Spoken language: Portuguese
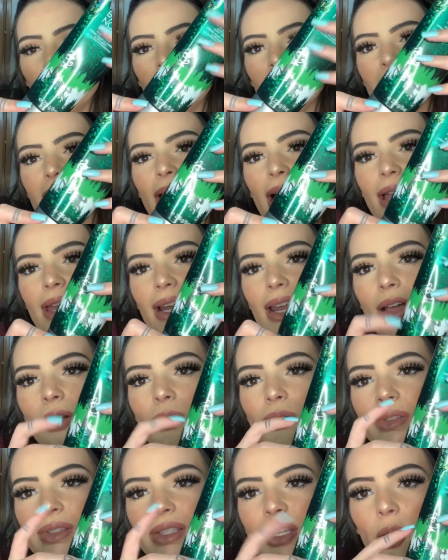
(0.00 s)
E aí ela
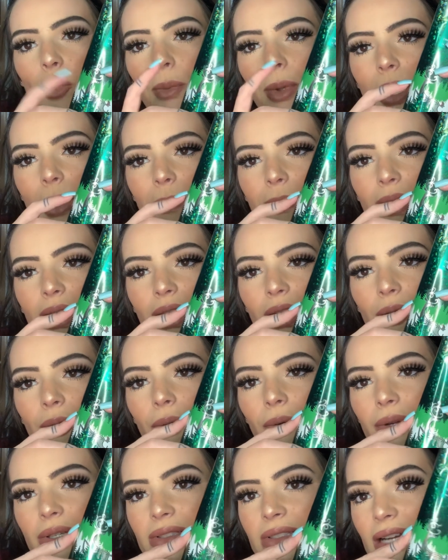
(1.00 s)
conseguiu para mim
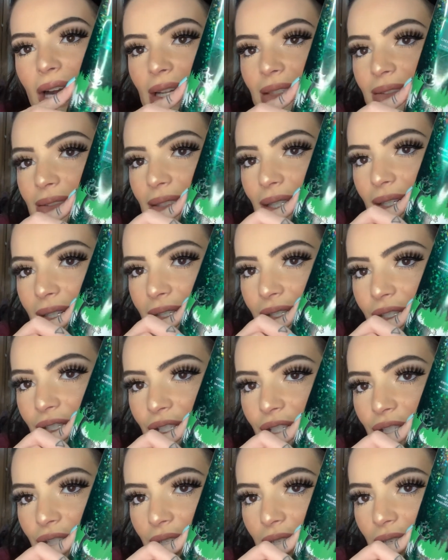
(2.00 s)
o
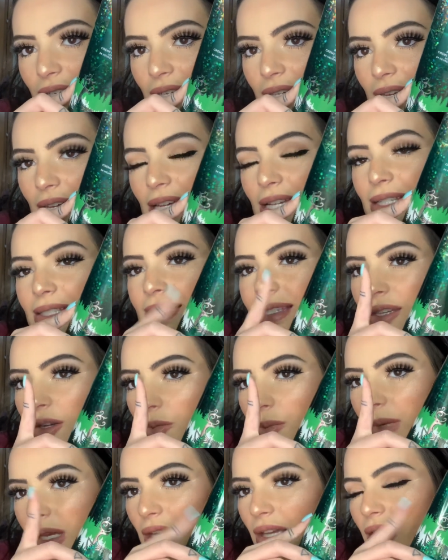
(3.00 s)
hidratante. Se não
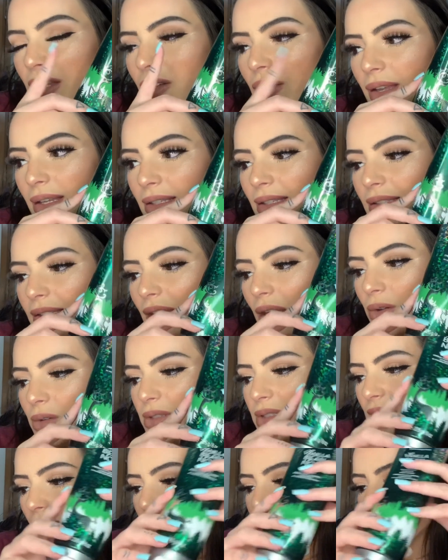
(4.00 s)
me engano, ainda tem no
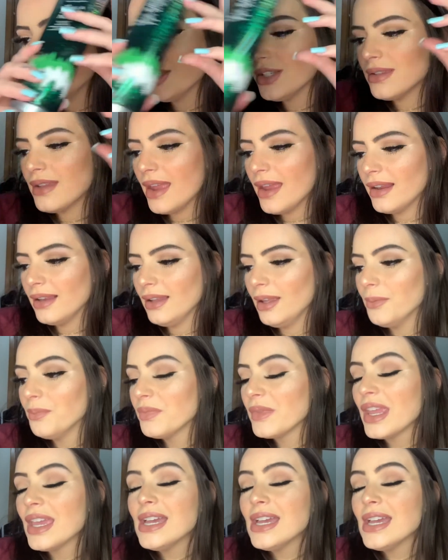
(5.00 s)
site dela.